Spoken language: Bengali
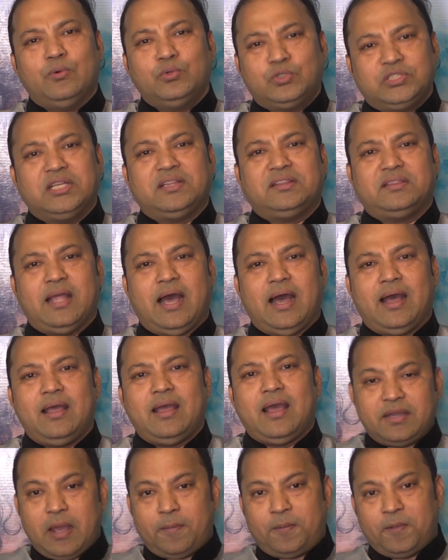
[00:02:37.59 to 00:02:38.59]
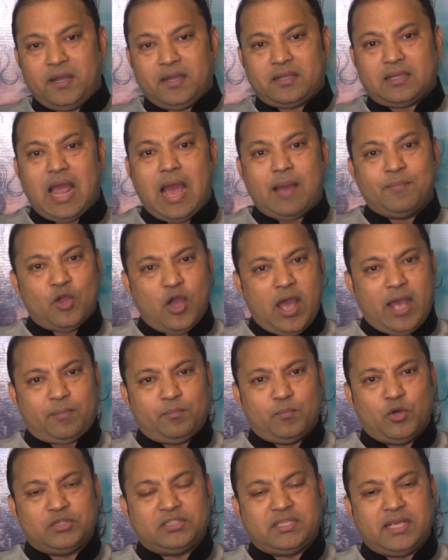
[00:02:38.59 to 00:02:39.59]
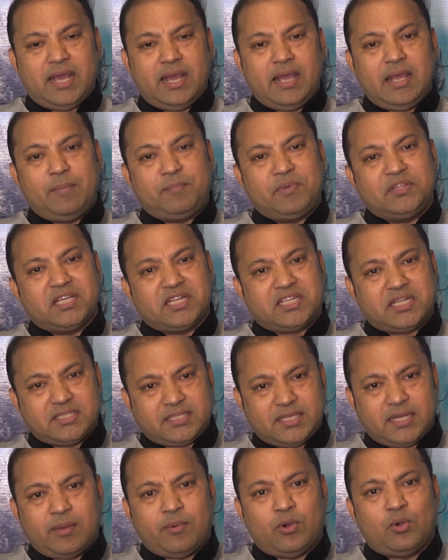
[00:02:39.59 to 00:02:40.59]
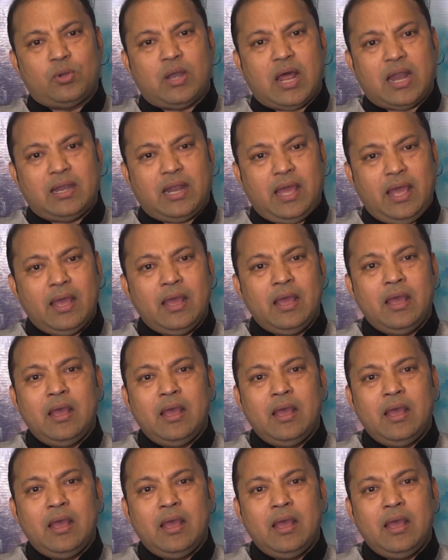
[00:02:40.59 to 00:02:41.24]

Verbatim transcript: উচিত না ডেফিনেটলি আমিও একমত যে বিদেশি সিনেমাগুলো আনলে